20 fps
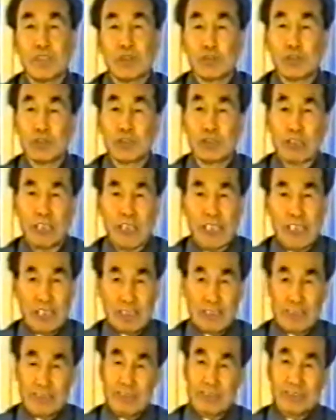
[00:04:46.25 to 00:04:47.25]
骨髓
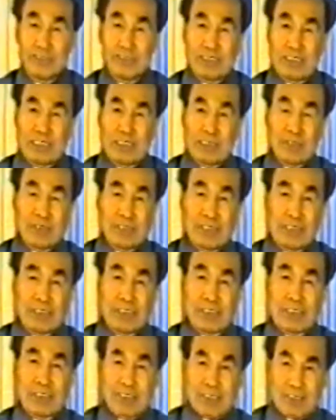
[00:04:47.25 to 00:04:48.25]
基本这
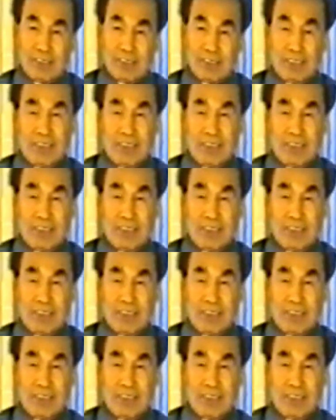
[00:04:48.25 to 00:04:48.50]
块呢，